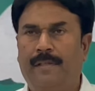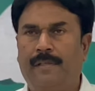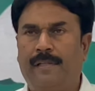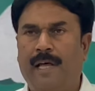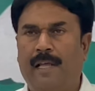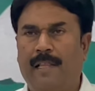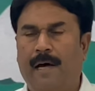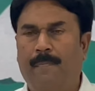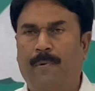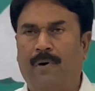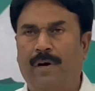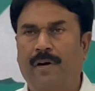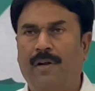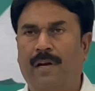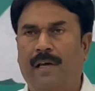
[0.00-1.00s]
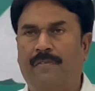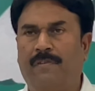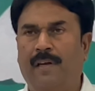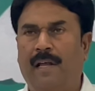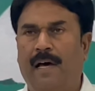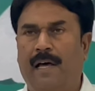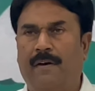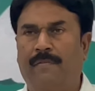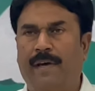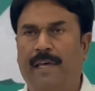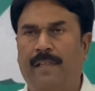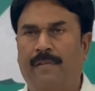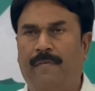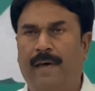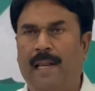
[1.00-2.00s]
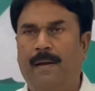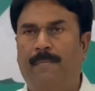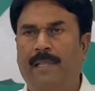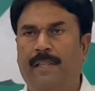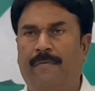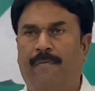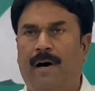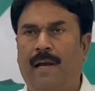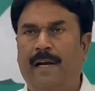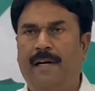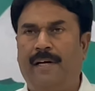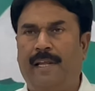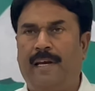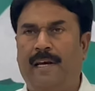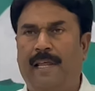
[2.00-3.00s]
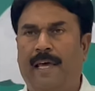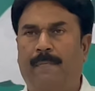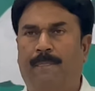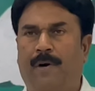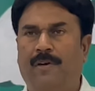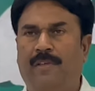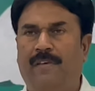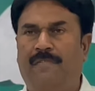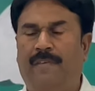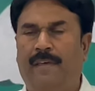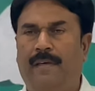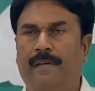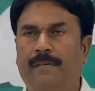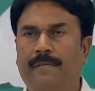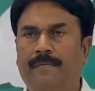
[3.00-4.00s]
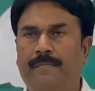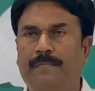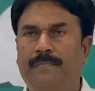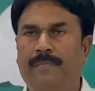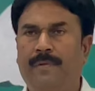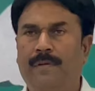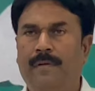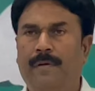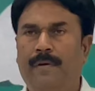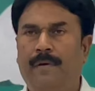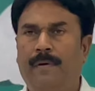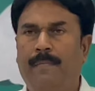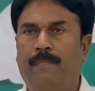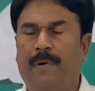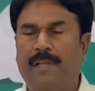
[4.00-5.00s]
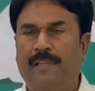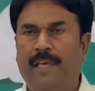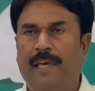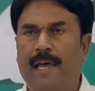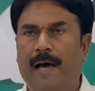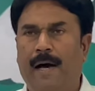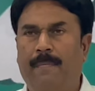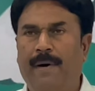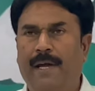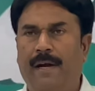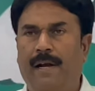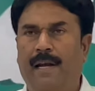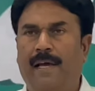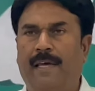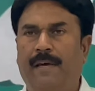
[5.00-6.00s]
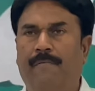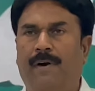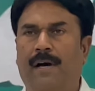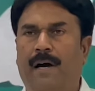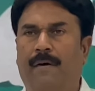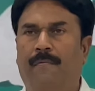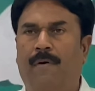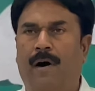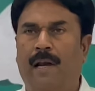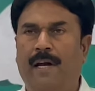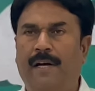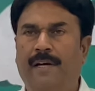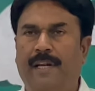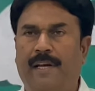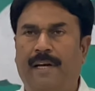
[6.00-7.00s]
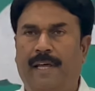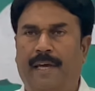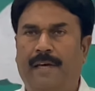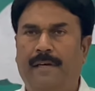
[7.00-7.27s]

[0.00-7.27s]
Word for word: దాదాపు రెండు లక్షల అరవై ఐదు వేల మంది వాలంటీర్లను ఏర్పాటు చేసి ప్రతి యాభై ఇళ్లకి ఒక వాలంటీర్ని